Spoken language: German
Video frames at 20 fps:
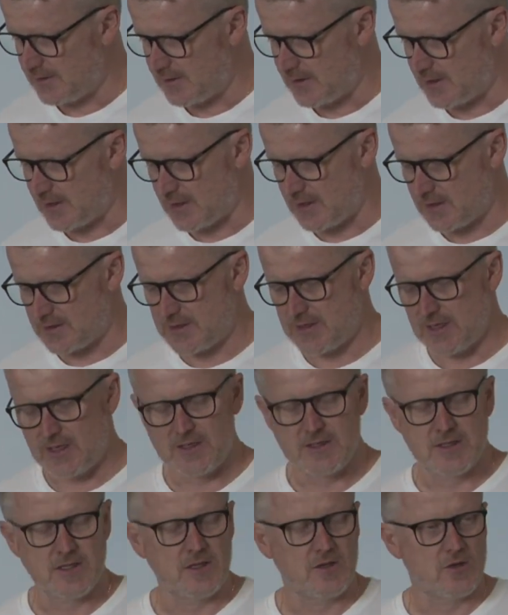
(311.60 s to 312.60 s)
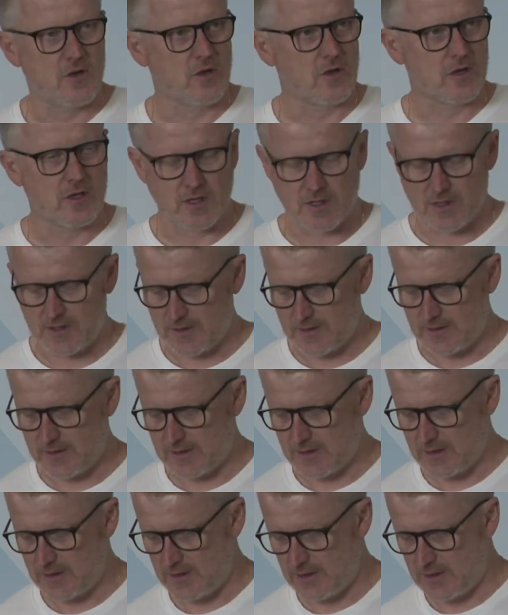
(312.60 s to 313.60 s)
Da sehen die Jünger
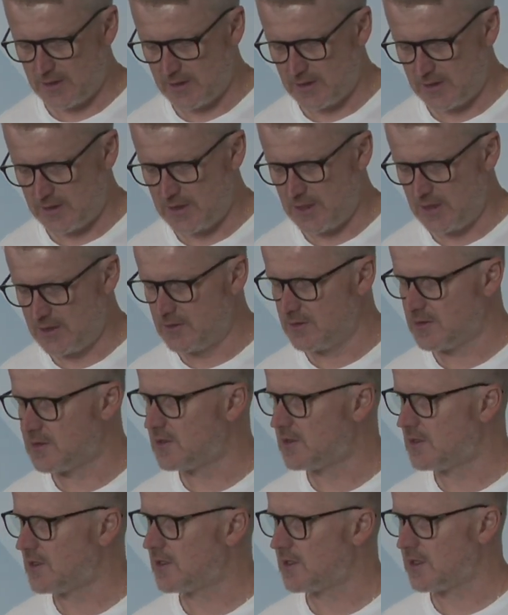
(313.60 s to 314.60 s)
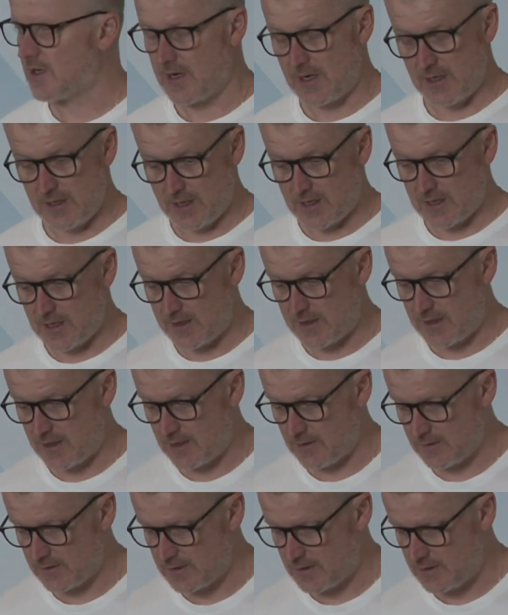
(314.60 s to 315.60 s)
Jesus in der Herrlichkeit,
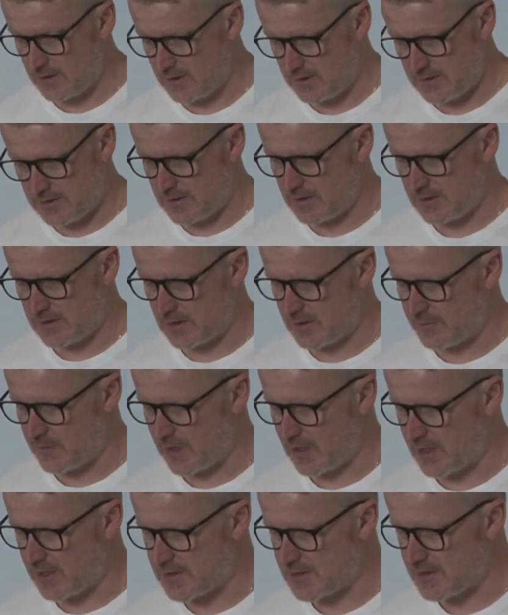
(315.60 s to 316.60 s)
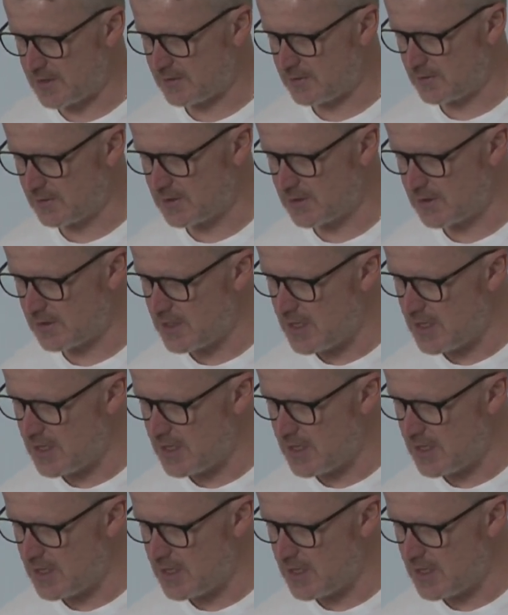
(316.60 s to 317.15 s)
ja, und die sind da begeistert und